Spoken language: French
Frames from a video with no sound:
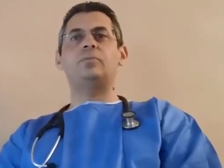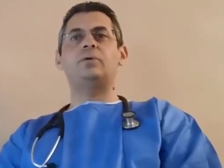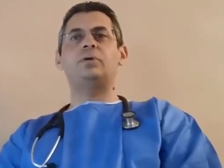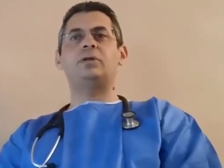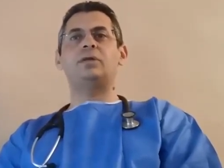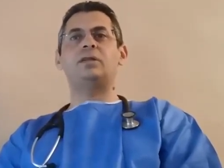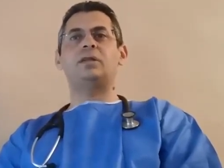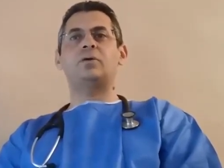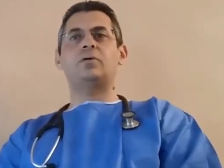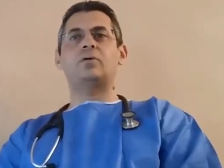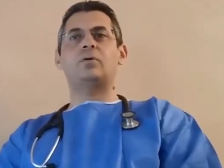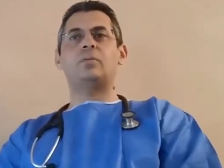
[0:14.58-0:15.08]
La
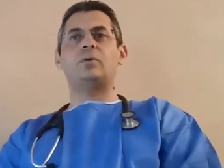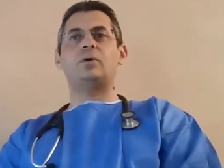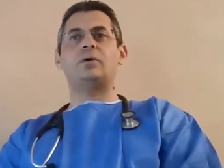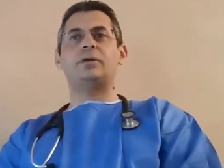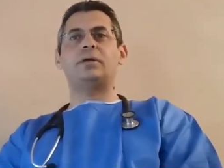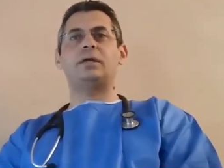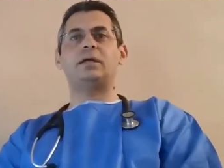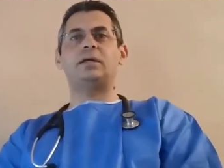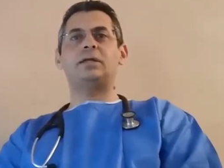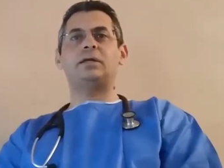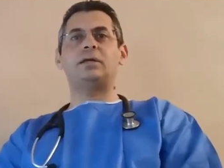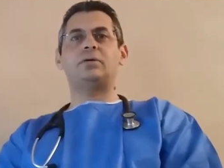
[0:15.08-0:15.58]
communauté
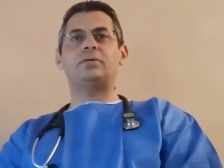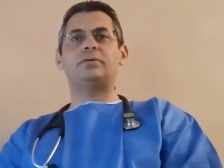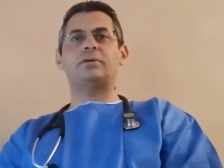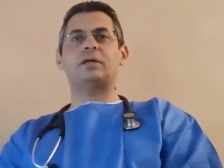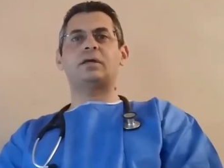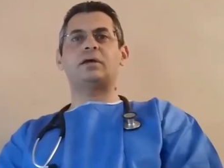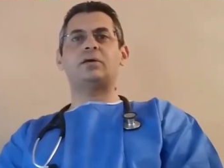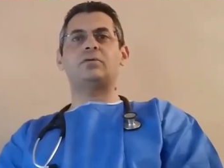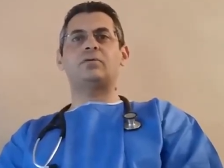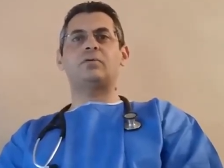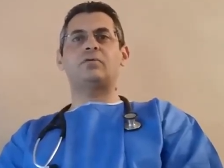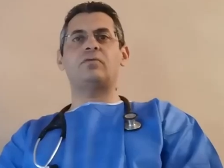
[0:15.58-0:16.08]
comorienne est
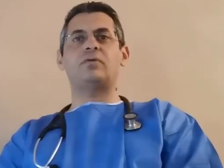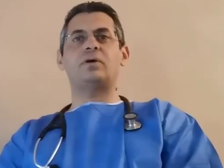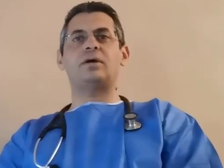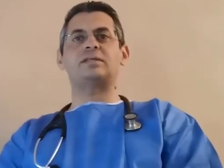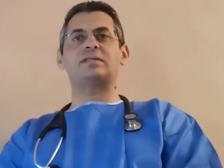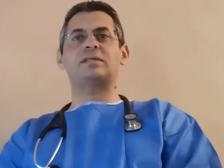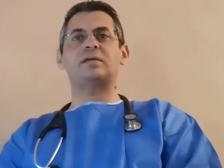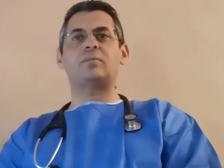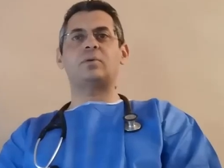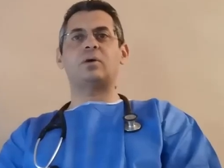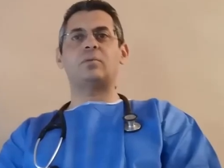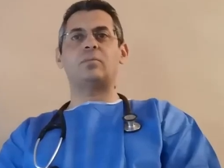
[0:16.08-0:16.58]
en train de
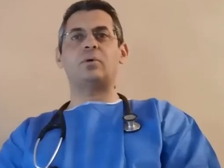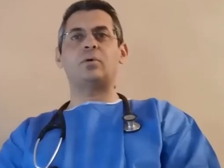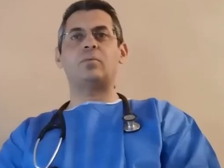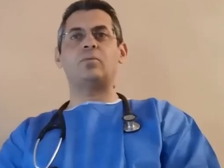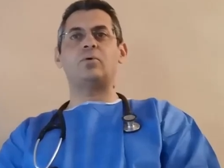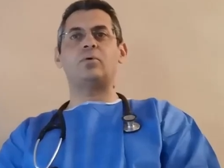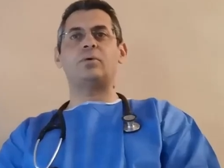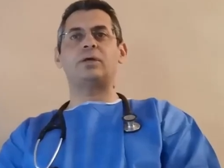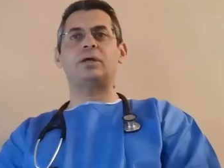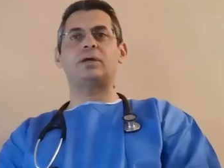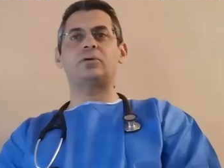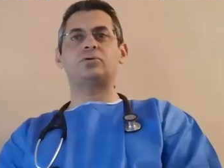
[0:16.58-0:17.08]
voir ses
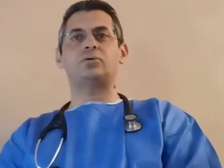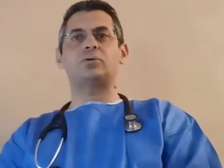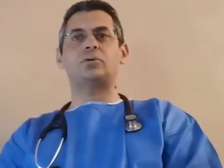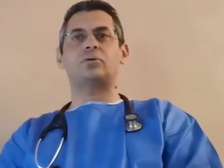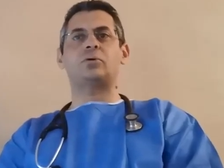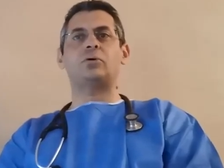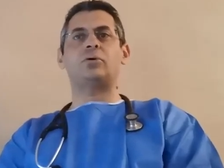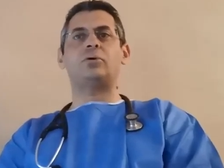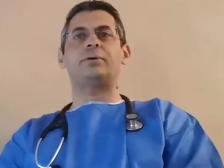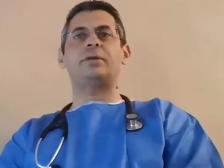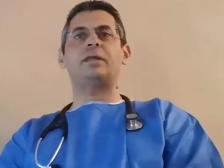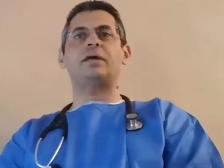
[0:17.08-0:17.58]
membres mourir
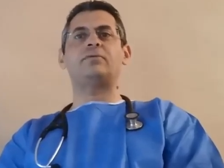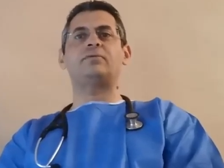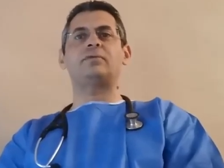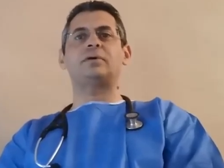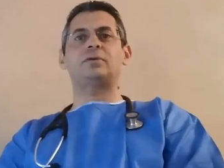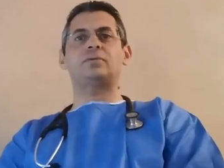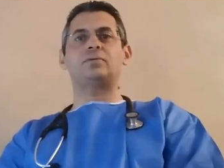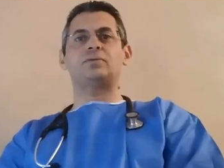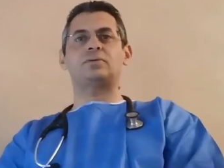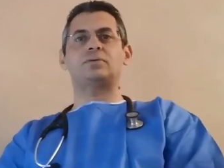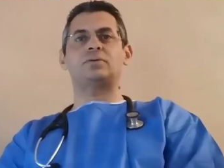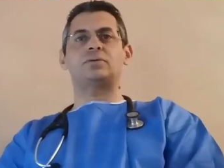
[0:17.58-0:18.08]
du
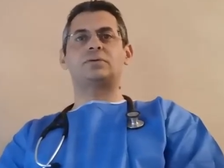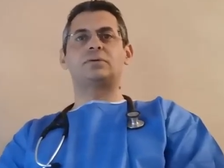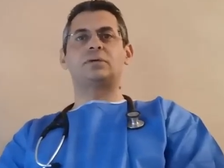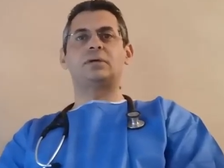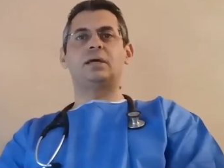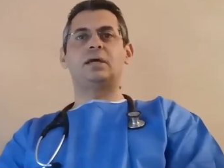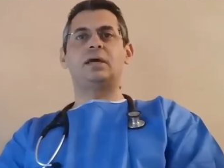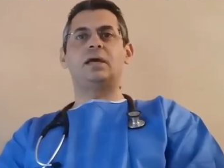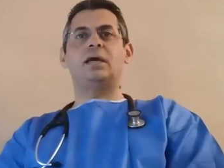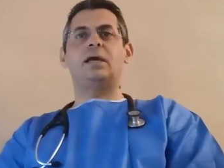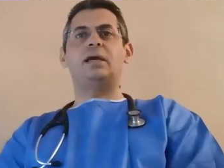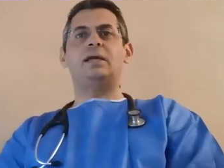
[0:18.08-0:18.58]

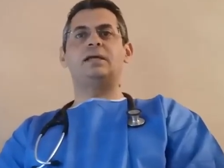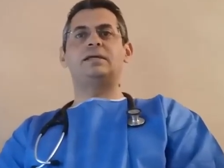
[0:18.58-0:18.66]
coronavirus.